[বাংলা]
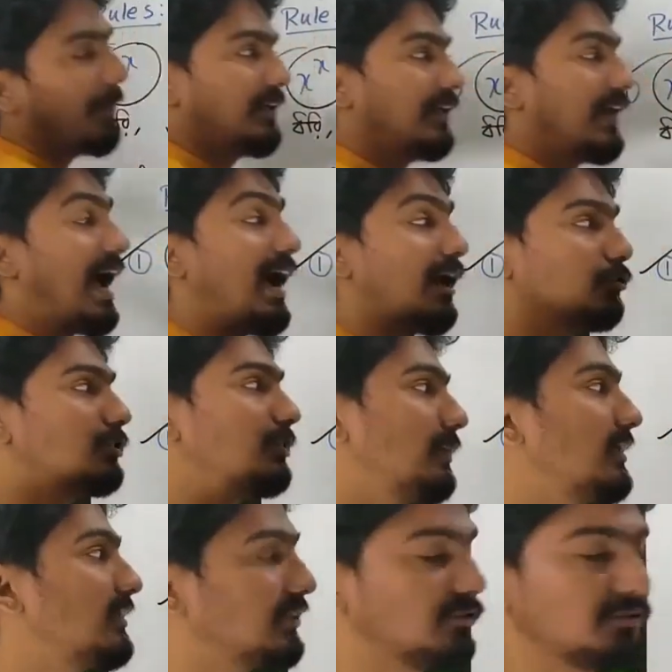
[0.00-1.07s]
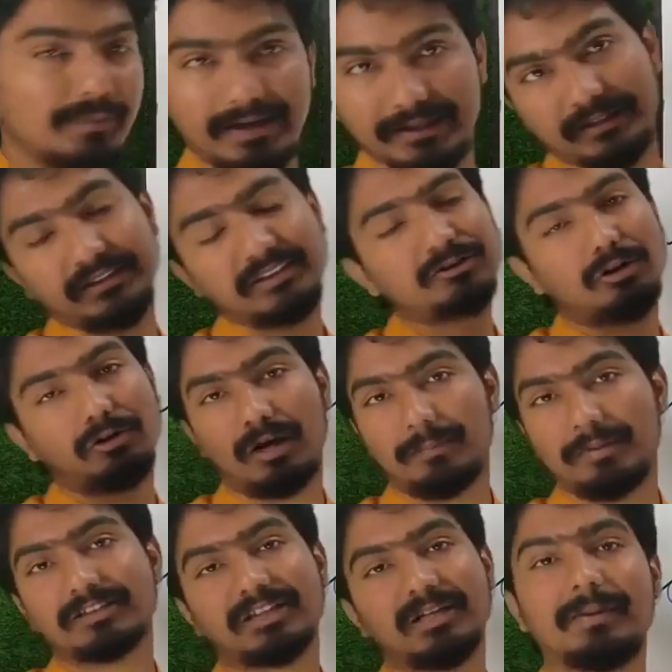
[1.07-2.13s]
আমাদের আরও যে বেশ কিছু ম্যাথ আছে চলো
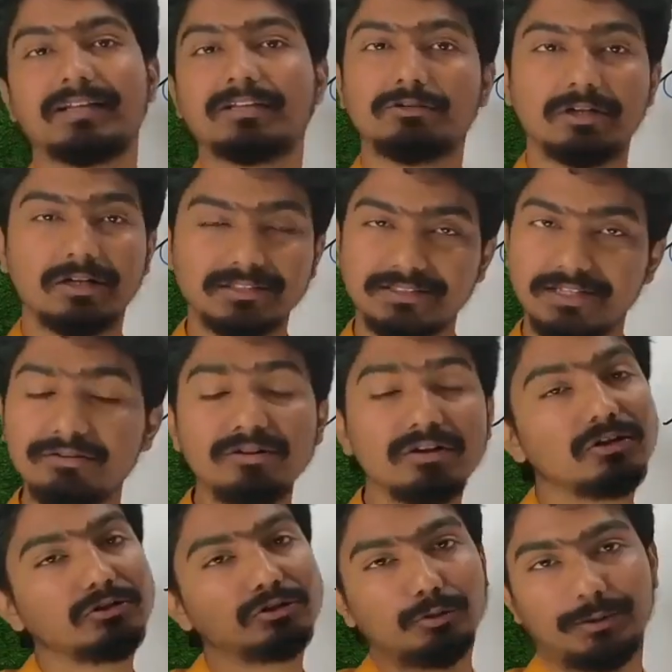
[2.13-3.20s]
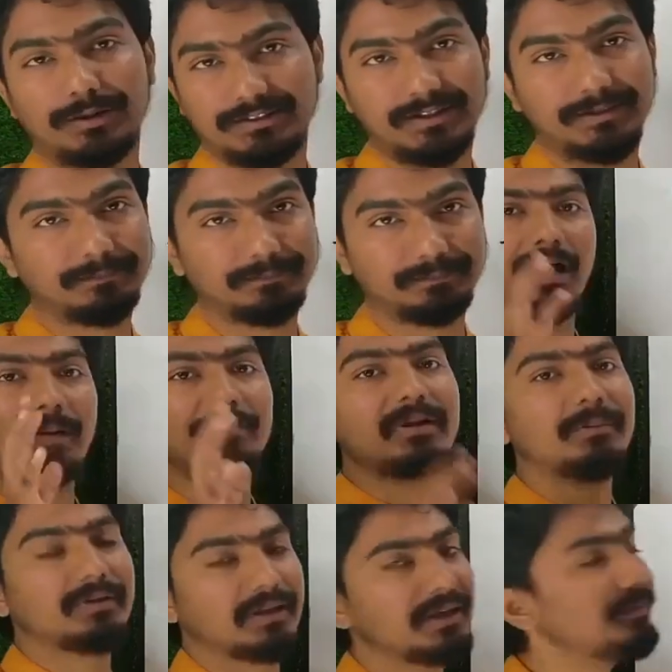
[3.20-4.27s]
আমরা সেই ম্যাথগুলোর কাছে এখন চলে যাই আমরা
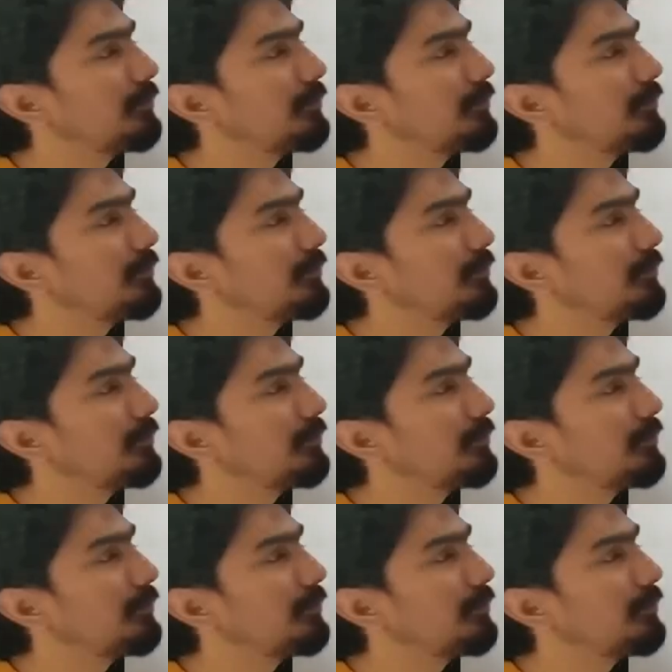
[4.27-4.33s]
আমাদের